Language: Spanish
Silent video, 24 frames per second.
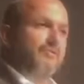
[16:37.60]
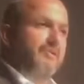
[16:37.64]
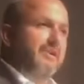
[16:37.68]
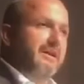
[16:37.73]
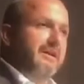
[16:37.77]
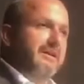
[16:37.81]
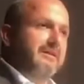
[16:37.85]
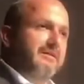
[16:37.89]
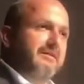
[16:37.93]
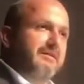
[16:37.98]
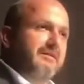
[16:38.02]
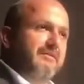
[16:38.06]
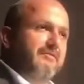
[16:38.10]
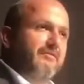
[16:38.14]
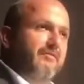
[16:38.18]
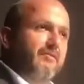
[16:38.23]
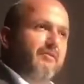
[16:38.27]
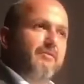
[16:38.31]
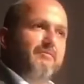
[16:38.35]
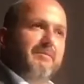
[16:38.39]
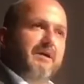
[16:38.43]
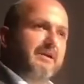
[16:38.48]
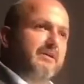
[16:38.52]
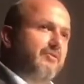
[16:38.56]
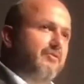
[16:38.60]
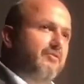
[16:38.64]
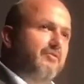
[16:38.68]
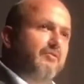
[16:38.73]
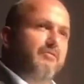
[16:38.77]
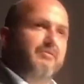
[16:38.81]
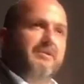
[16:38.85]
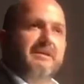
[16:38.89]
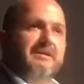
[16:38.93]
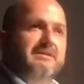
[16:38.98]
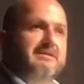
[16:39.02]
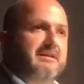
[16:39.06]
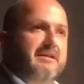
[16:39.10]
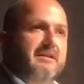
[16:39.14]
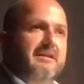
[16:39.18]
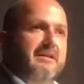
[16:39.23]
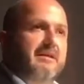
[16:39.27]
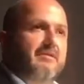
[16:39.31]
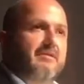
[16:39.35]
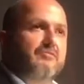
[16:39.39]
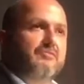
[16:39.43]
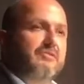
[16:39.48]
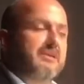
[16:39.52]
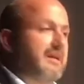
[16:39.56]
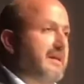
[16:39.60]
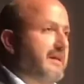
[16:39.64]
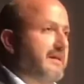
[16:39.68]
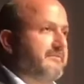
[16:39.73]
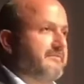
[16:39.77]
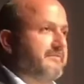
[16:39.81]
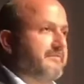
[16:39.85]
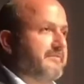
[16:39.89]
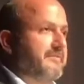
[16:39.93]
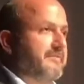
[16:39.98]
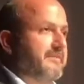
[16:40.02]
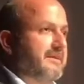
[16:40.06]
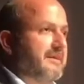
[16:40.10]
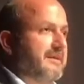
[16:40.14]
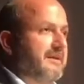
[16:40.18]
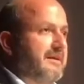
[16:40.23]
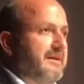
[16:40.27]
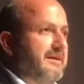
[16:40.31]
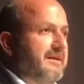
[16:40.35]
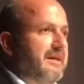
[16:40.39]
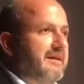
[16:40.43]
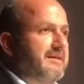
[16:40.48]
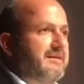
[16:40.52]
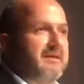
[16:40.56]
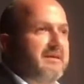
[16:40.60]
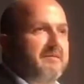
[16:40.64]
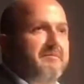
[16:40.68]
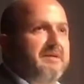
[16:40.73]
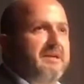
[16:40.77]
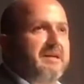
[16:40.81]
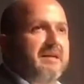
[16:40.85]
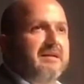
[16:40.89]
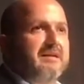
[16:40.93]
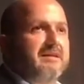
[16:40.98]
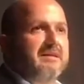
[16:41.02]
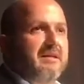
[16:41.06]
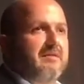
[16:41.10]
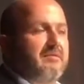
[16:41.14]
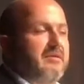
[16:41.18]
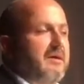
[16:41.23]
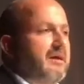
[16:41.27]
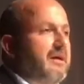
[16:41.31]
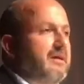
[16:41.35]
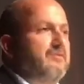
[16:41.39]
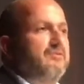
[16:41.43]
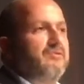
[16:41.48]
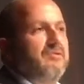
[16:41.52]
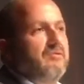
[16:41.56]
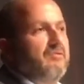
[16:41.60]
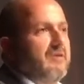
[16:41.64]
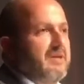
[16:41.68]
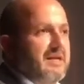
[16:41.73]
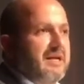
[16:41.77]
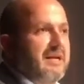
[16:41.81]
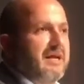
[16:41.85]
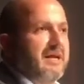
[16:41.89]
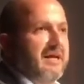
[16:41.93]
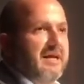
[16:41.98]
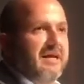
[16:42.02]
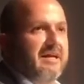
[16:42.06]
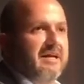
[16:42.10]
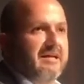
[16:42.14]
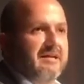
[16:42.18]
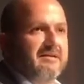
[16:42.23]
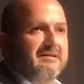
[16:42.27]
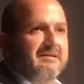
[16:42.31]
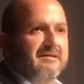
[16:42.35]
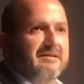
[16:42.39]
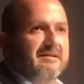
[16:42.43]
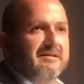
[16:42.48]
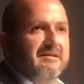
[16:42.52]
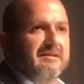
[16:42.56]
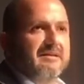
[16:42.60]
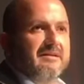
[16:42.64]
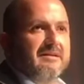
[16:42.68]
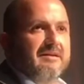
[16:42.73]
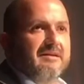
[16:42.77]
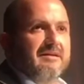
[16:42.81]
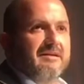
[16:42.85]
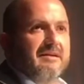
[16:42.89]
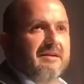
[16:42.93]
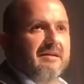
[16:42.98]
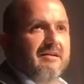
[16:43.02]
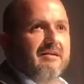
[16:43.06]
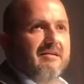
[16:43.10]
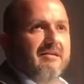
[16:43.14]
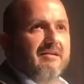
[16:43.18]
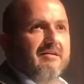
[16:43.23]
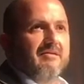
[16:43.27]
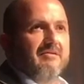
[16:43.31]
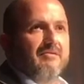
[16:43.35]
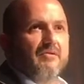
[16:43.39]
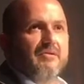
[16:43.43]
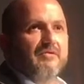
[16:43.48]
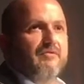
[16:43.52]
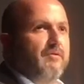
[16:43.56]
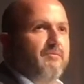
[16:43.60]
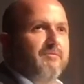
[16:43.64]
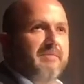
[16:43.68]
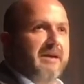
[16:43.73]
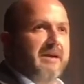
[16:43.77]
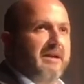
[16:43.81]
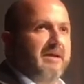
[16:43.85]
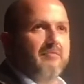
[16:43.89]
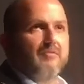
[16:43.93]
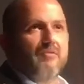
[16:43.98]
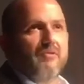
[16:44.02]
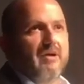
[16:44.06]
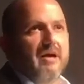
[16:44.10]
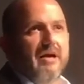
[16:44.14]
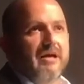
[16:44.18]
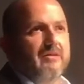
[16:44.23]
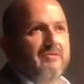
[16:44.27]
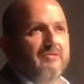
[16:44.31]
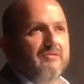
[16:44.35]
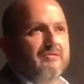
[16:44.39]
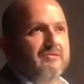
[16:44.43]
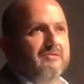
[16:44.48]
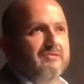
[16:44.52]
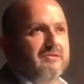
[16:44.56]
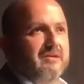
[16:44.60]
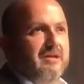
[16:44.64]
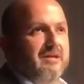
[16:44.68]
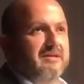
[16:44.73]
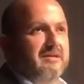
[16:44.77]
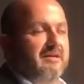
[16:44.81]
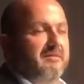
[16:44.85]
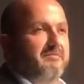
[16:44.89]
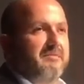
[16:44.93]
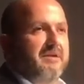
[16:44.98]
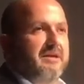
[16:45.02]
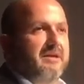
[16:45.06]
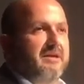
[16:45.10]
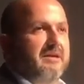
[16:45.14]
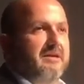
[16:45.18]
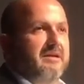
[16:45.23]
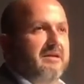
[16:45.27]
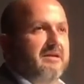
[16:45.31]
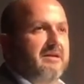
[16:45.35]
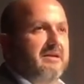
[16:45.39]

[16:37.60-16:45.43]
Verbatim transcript: era formar jóvenes en Nautlán que terminaran trabajando en Guadalajara, no es formar abogados que terminen